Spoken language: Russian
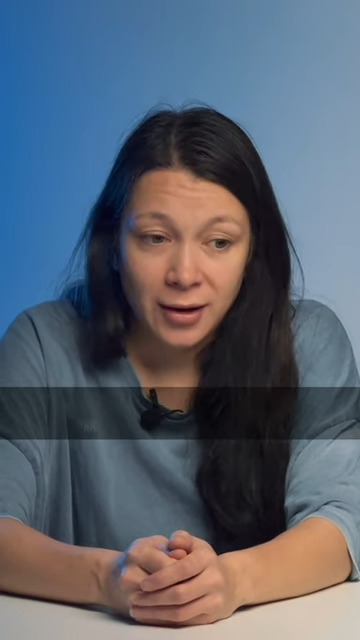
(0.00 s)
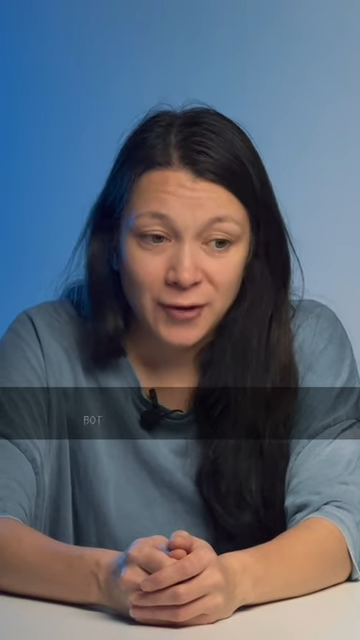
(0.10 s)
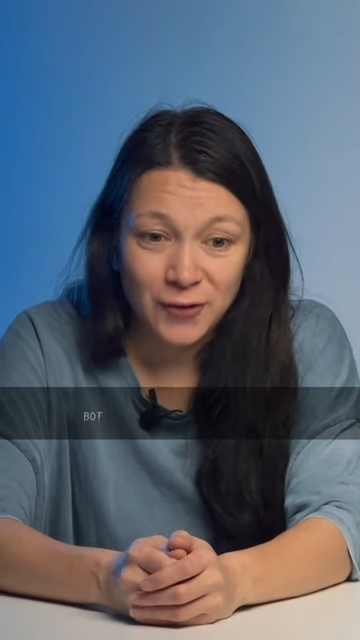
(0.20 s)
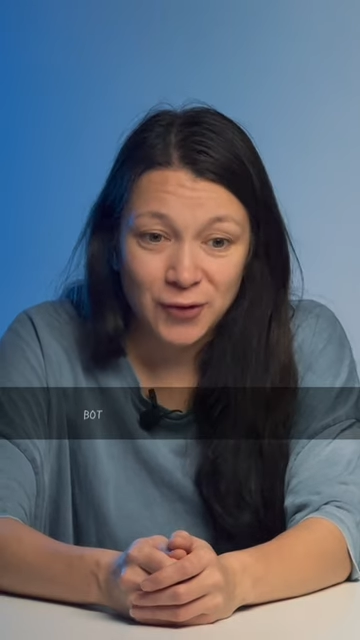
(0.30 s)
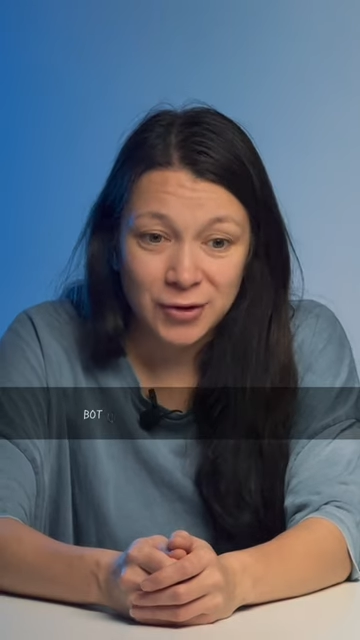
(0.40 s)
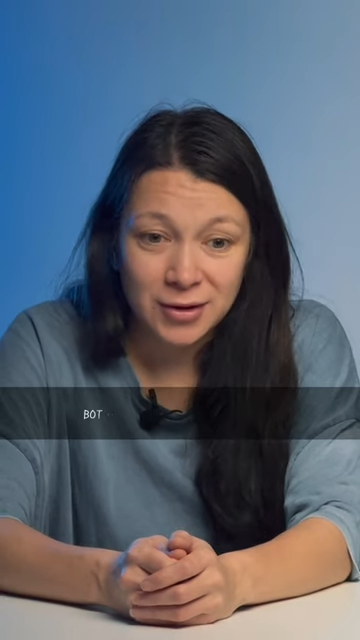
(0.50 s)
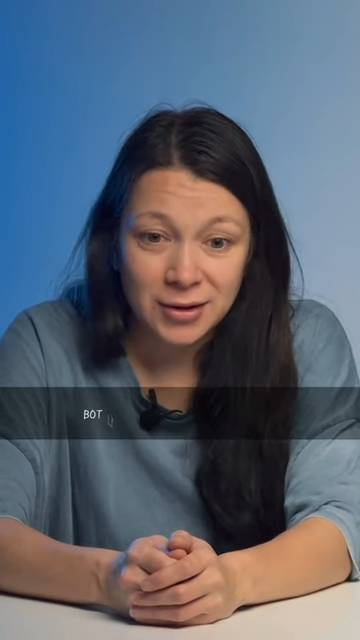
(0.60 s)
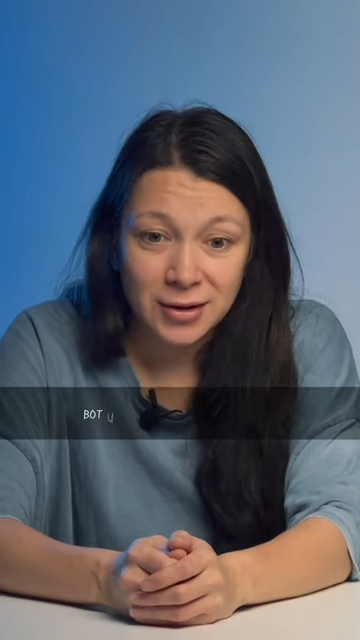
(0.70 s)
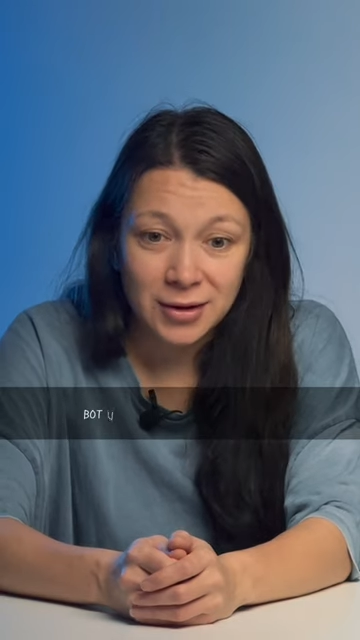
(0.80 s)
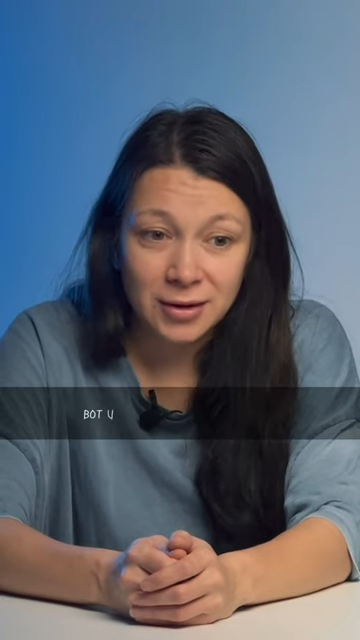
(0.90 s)
Вот.
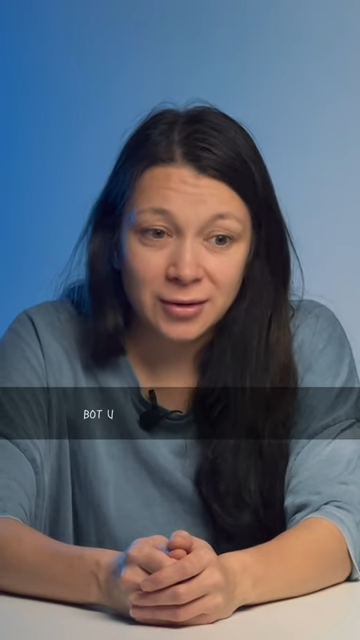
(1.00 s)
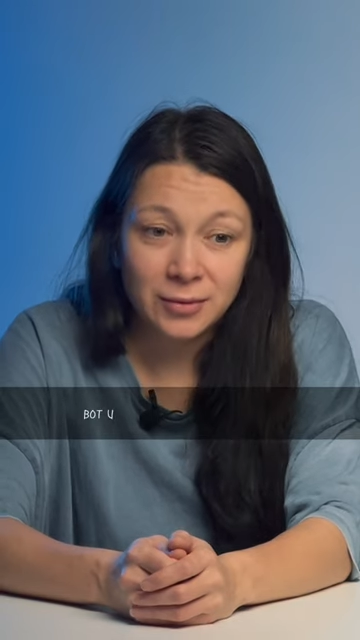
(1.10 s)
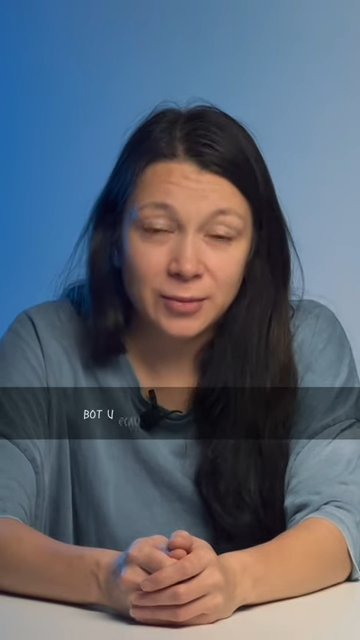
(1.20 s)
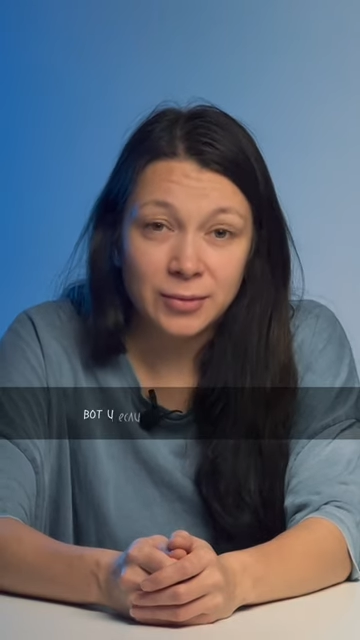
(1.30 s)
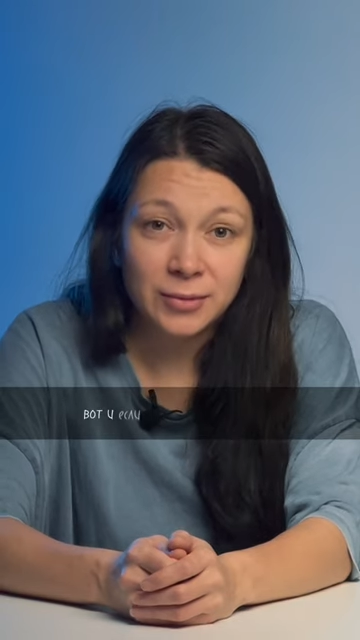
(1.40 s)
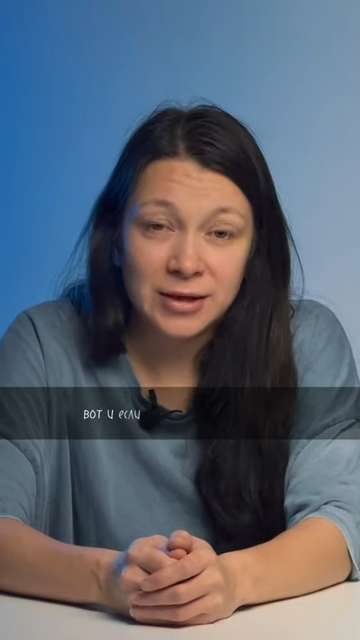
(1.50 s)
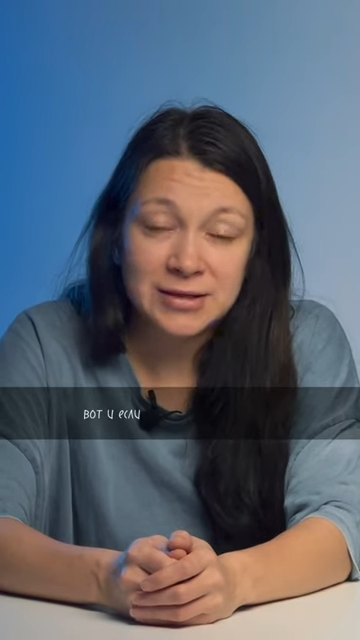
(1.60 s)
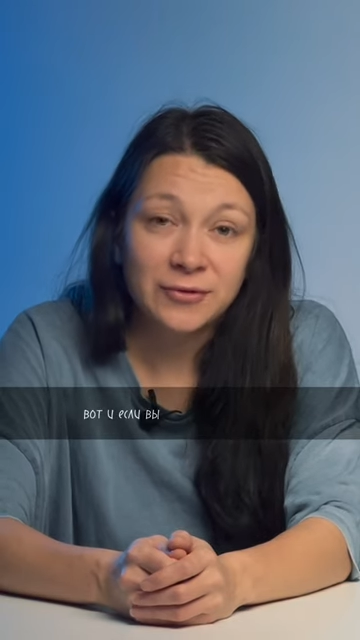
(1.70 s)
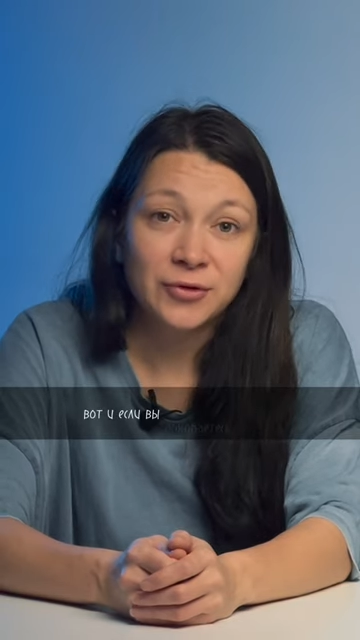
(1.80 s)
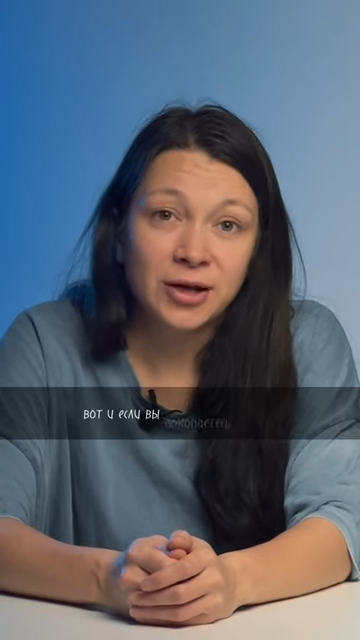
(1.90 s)
И
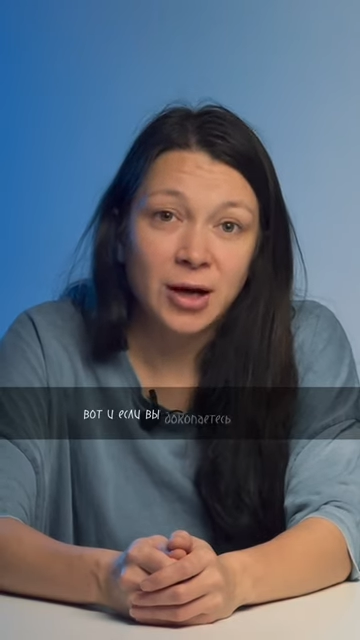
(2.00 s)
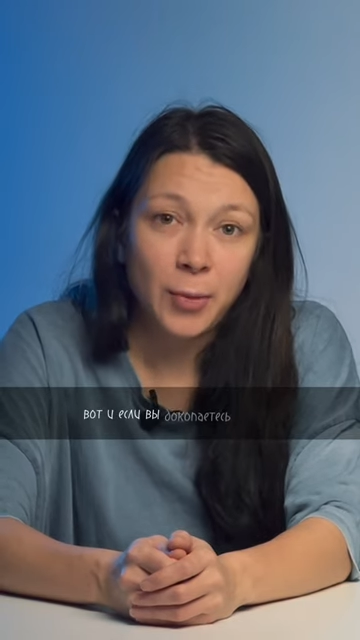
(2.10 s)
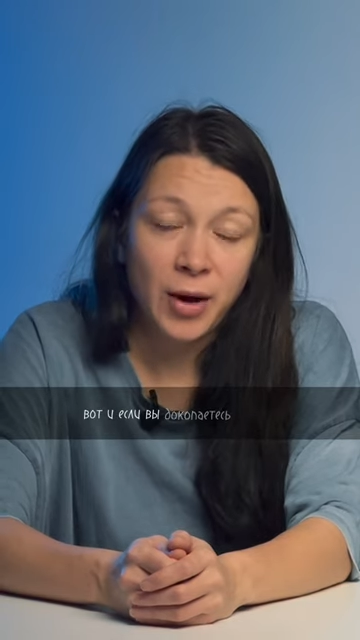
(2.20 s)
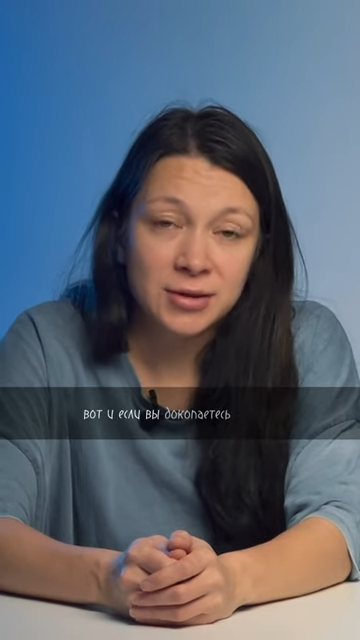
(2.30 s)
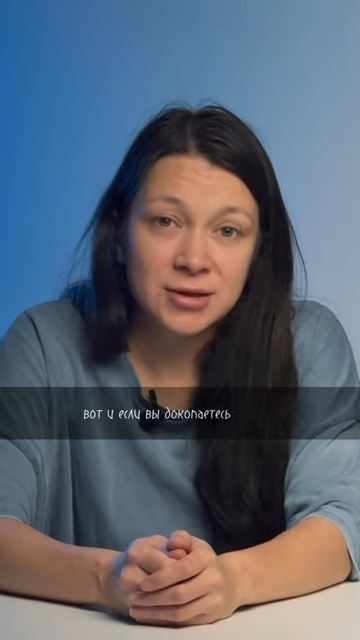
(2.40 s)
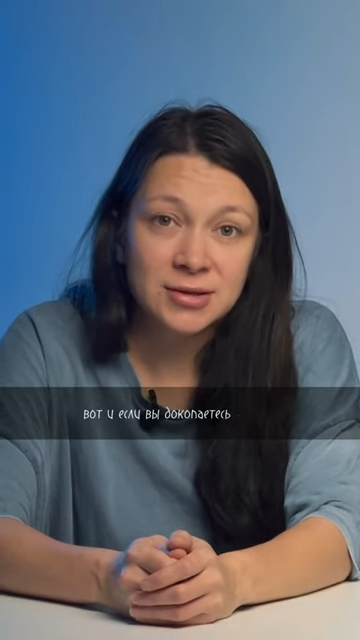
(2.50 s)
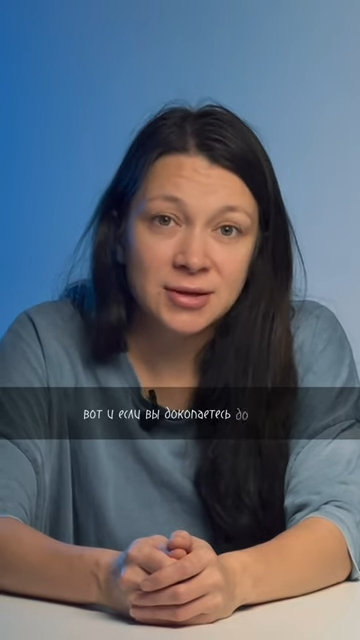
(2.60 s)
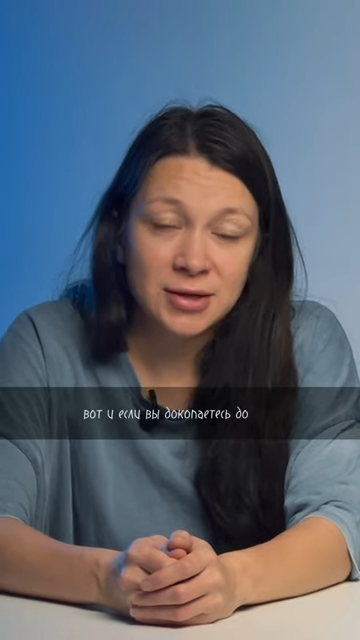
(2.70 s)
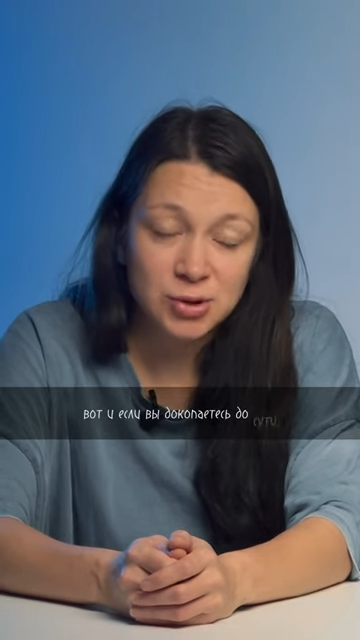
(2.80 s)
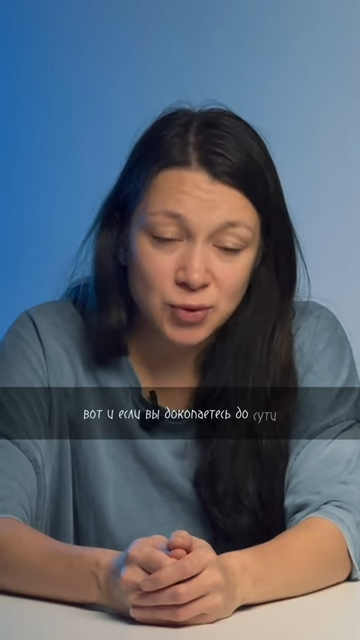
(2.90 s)
если вы докопаетесь
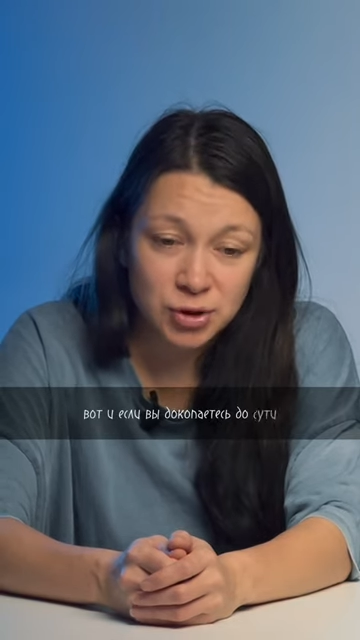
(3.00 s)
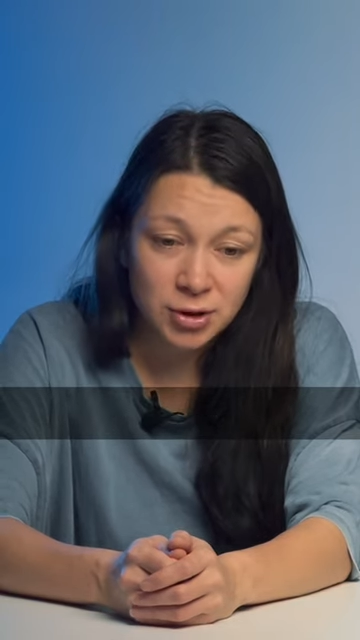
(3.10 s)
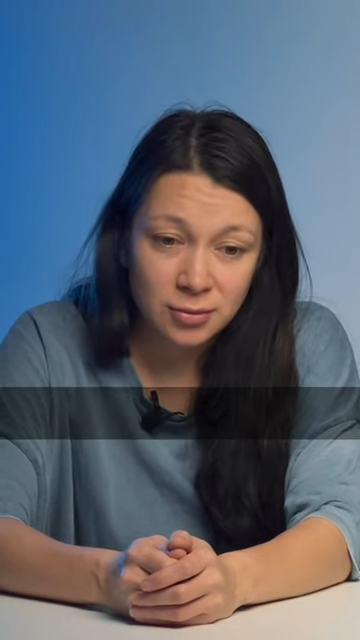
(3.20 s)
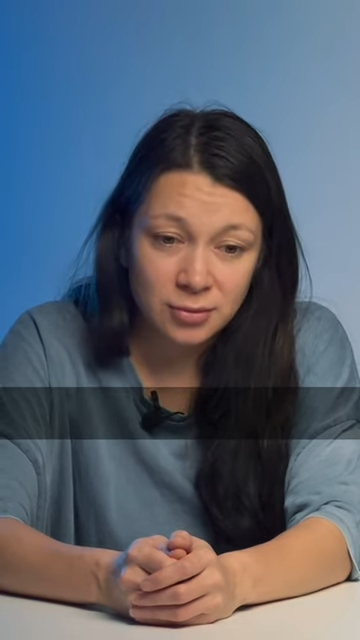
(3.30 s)
до сути,